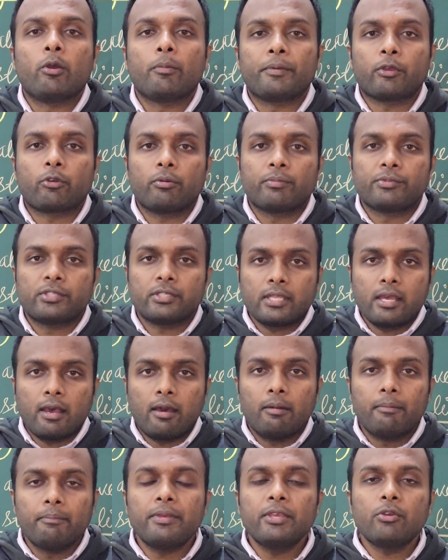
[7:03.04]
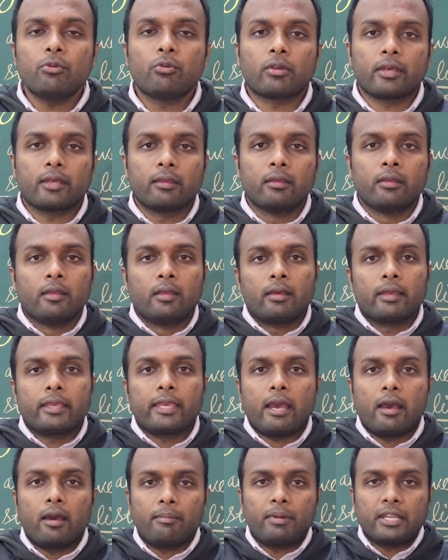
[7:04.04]
ओपेक ऑब्जेक्ट जैसे हम भी हो गए
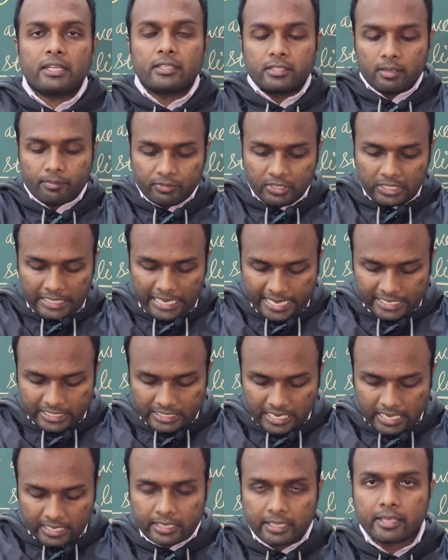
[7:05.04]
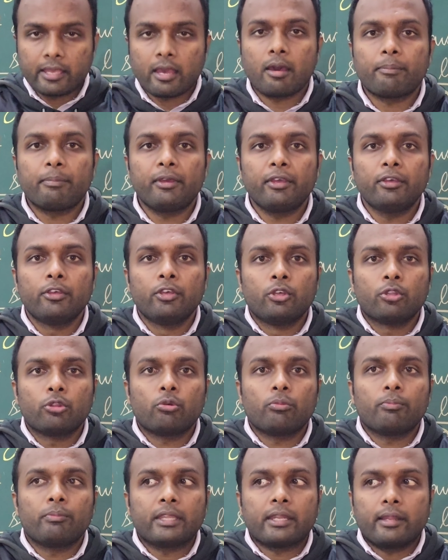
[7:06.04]
क्या हमारे सामने लाइट आ रहे हैं यहाँ पे
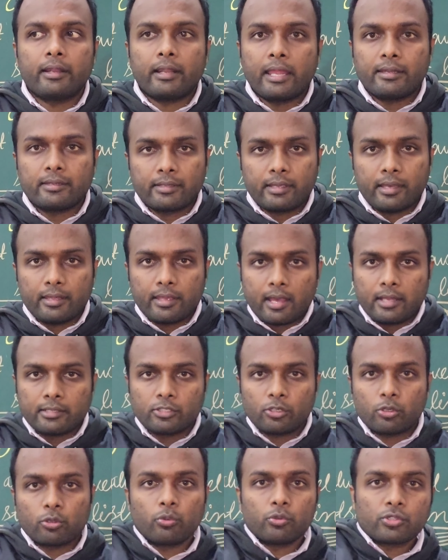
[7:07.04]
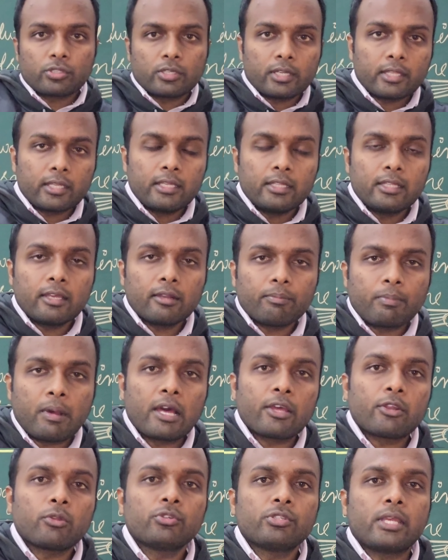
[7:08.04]
तो मेरा लाइट क्या यहाँ से क्रॉस करके इधर
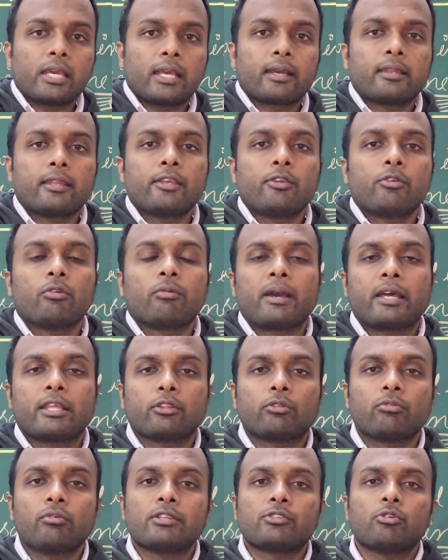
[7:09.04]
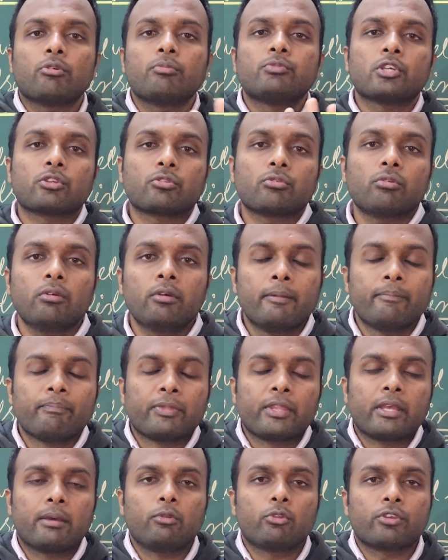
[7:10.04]
पार हो जाएगा नहीं हो पाएगा तो ऐसे ऑब्जेक्ट को
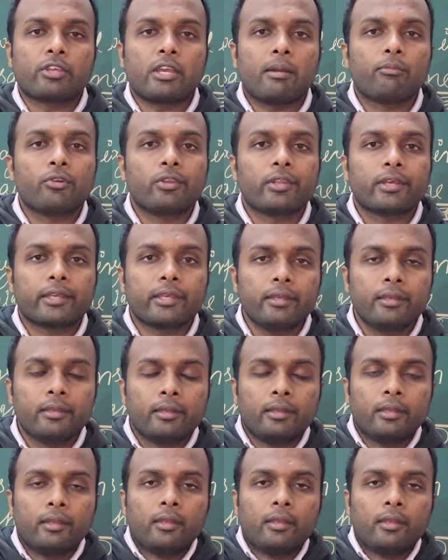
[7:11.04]
हम लोग क्या बोलेंगे